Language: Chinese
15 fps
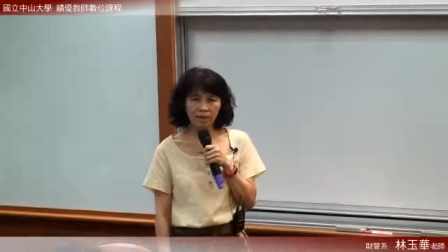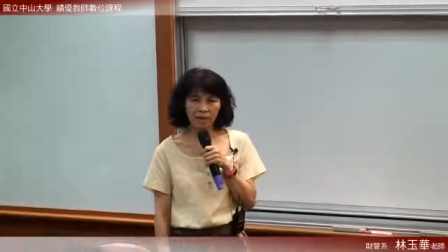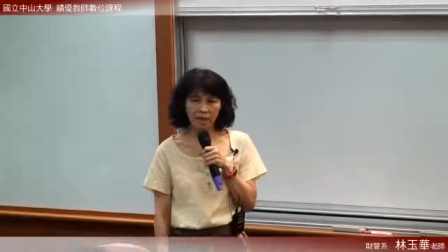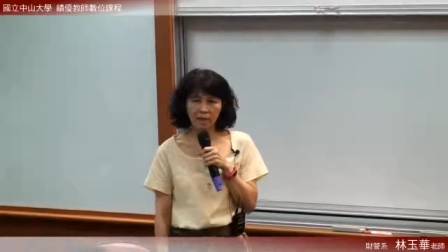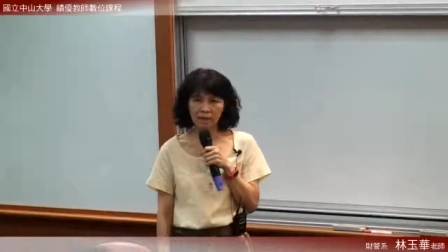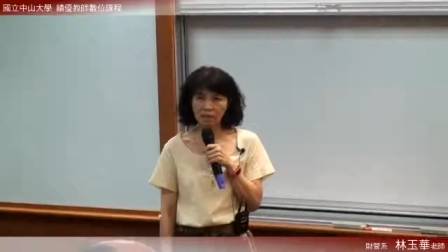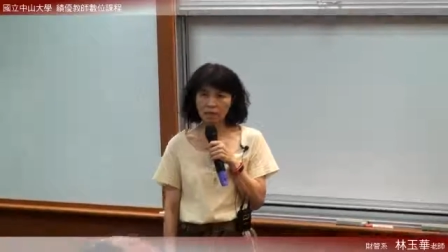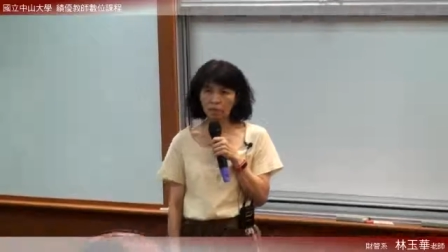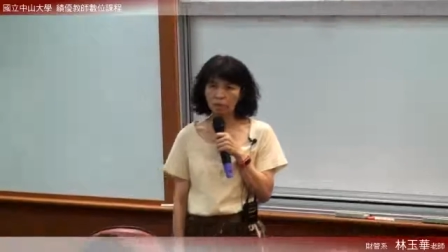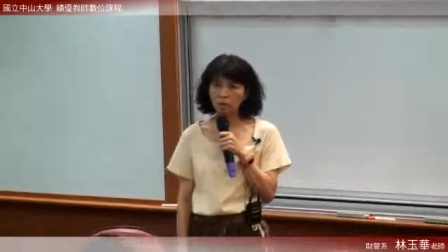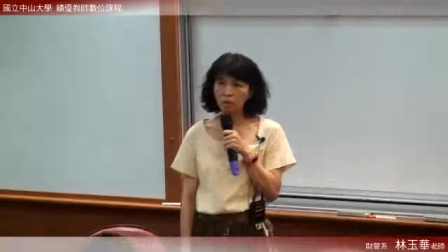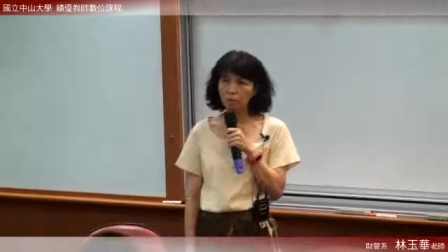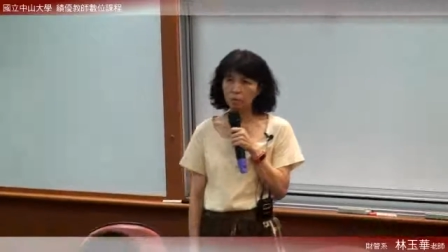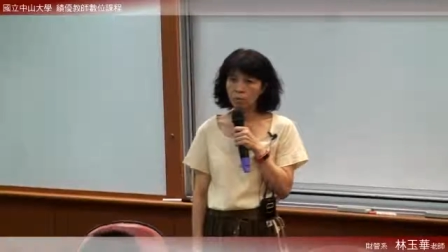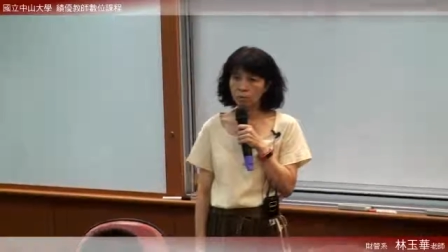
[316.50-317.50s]
家里，你就
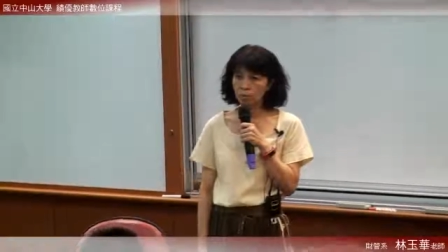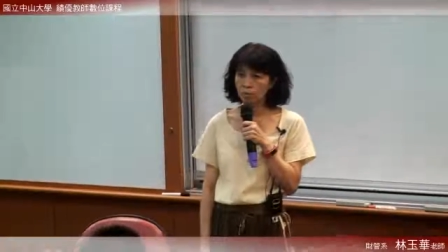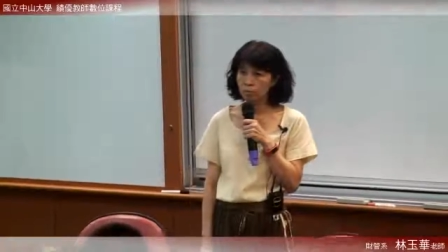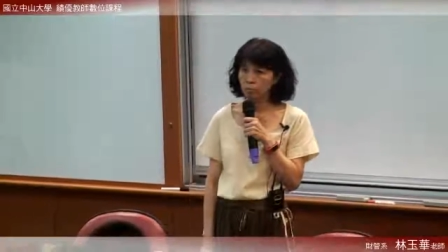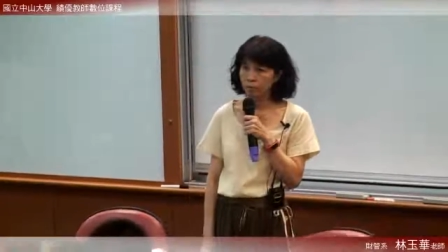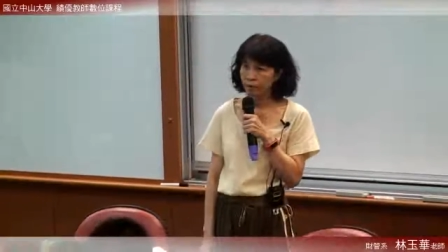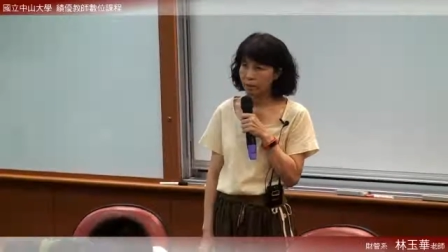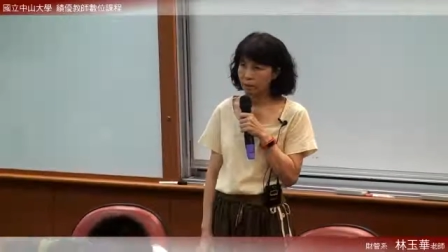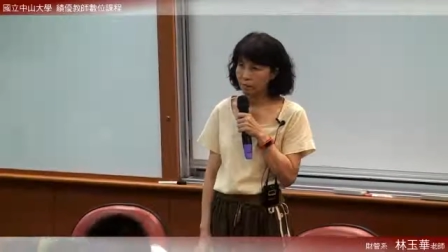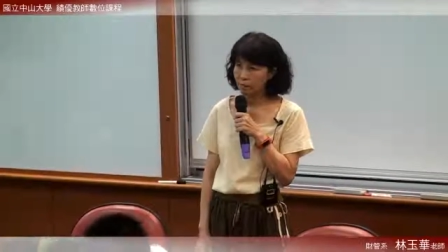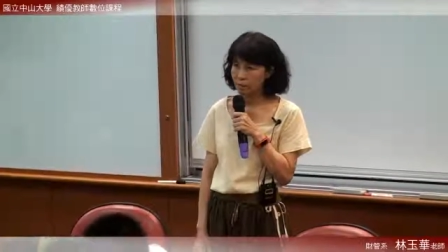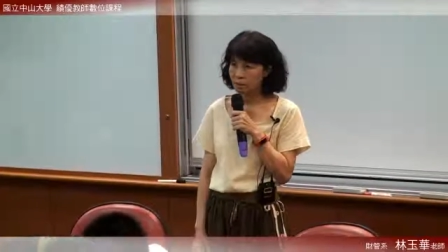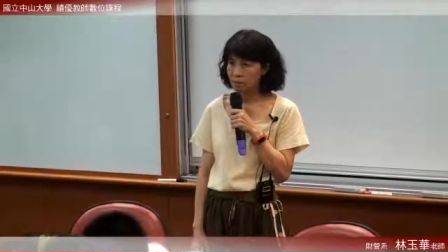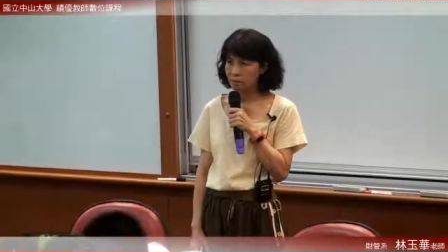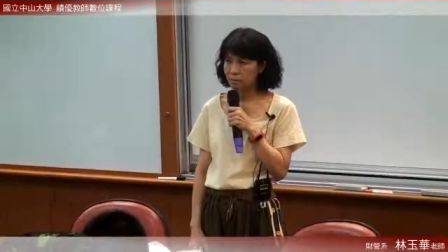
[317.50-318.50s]
到外面租房
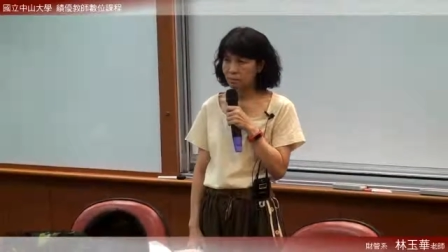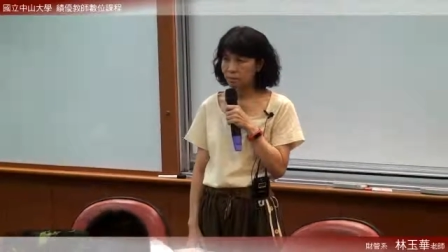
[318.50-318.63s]
子。